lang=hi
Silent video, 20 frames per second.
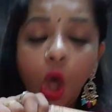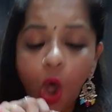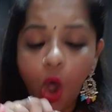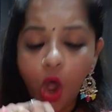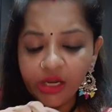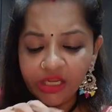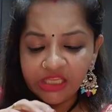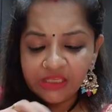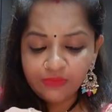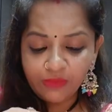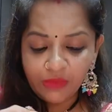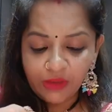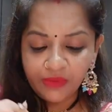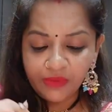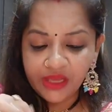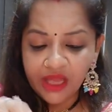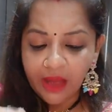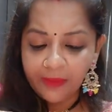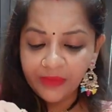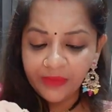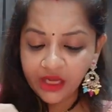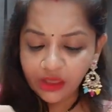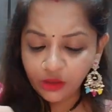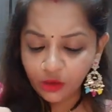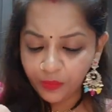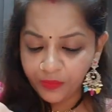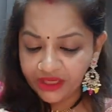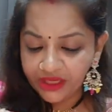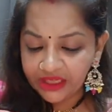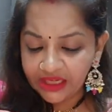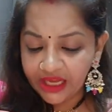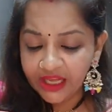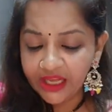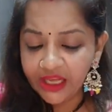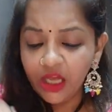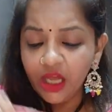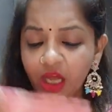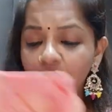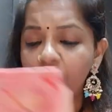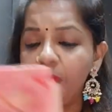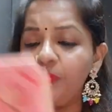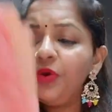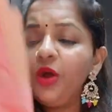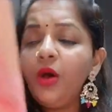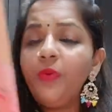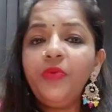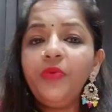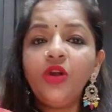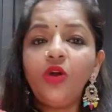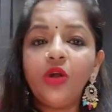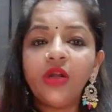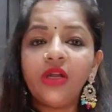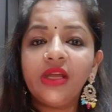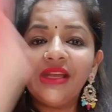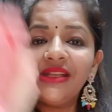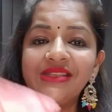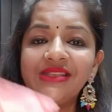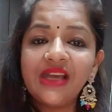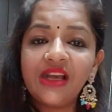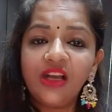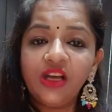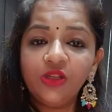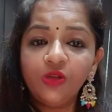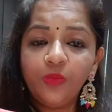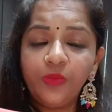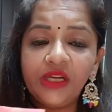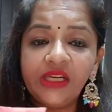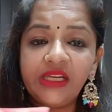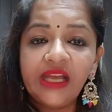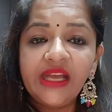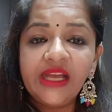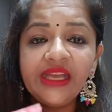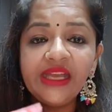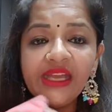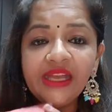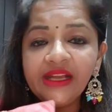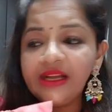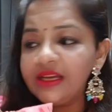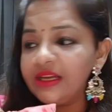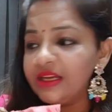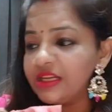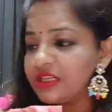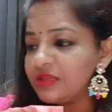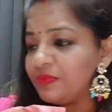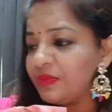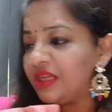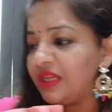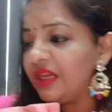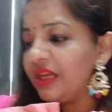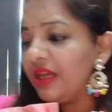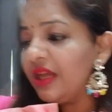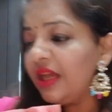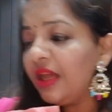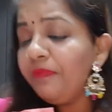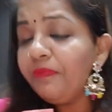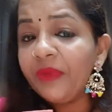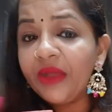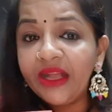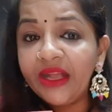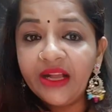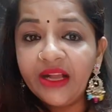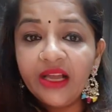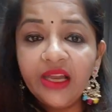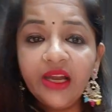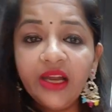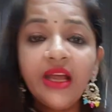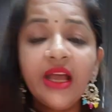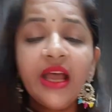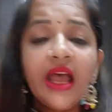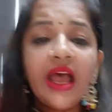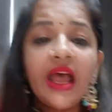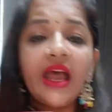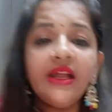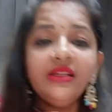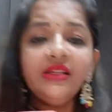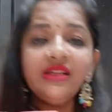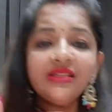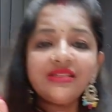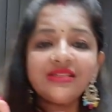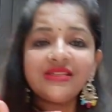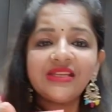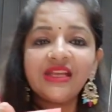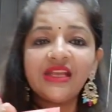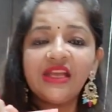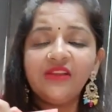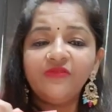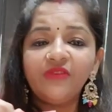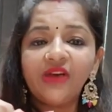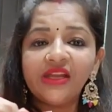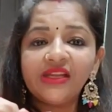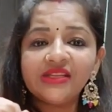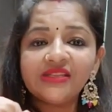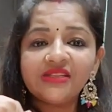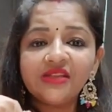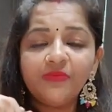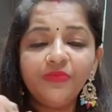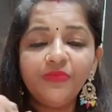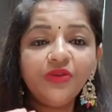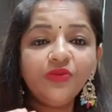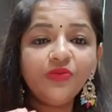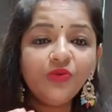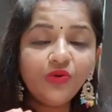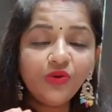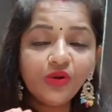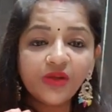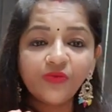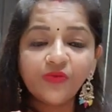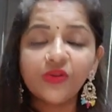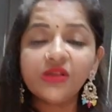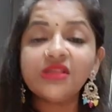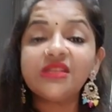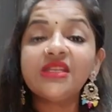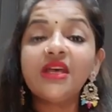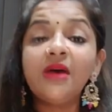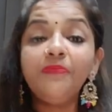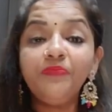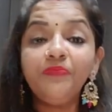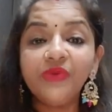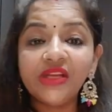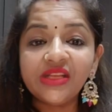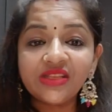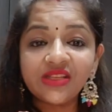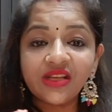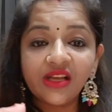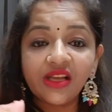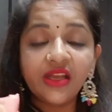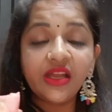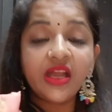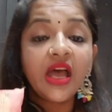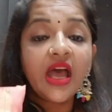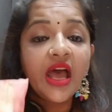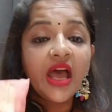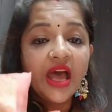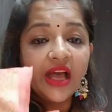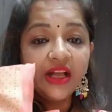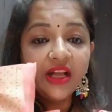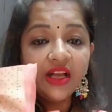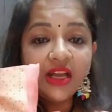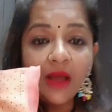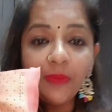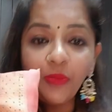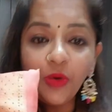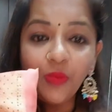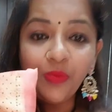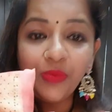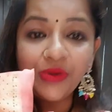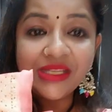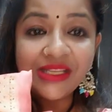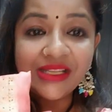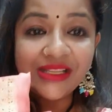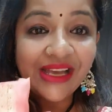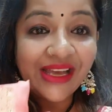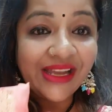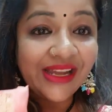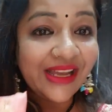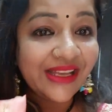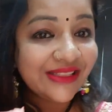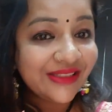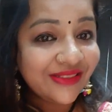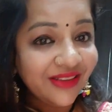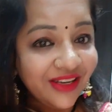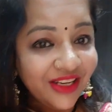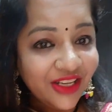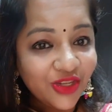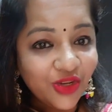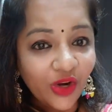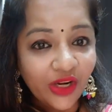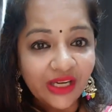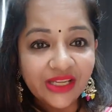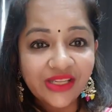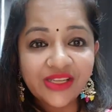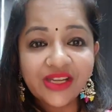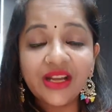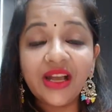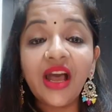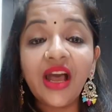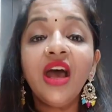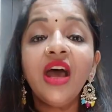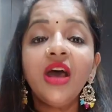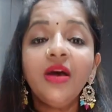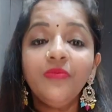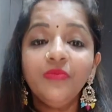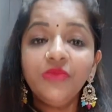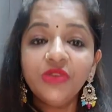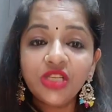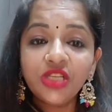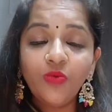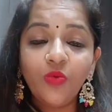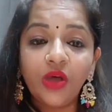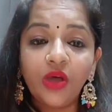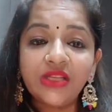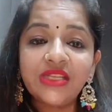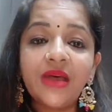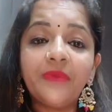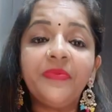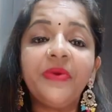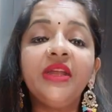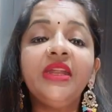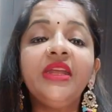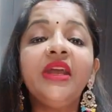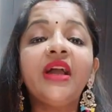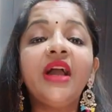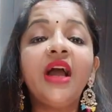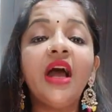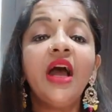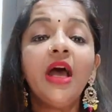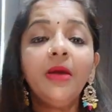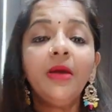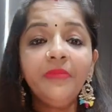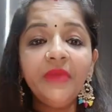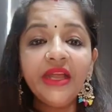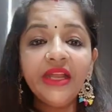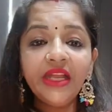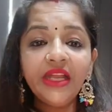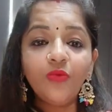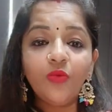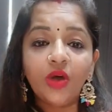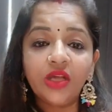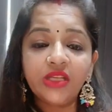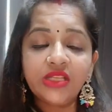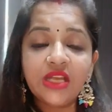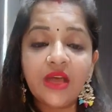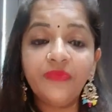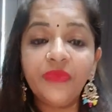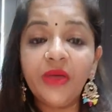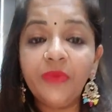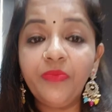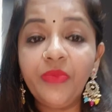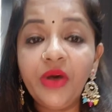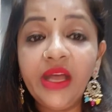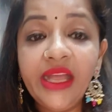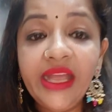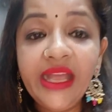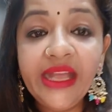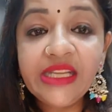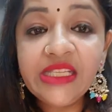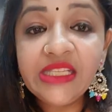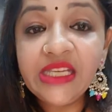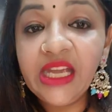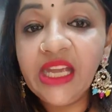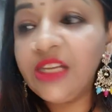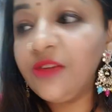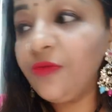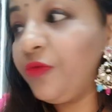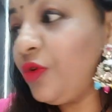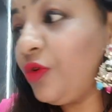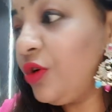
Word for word: और इसमें भी आपका दुपट्टा है प्रॉपर ऑर्गेंजा का दुपट्टा एक कलर इसमें ये ये है पिंक कलर एंड द सेकेंड वन इज द ब्यूटिफुल सा पीच कलर अगर आपको पसंद आ रहा है स्क्रीन लीजिएगा मुझे व्हाट्सएप करिएगा मेरे व्हाट्सएप नंबर एट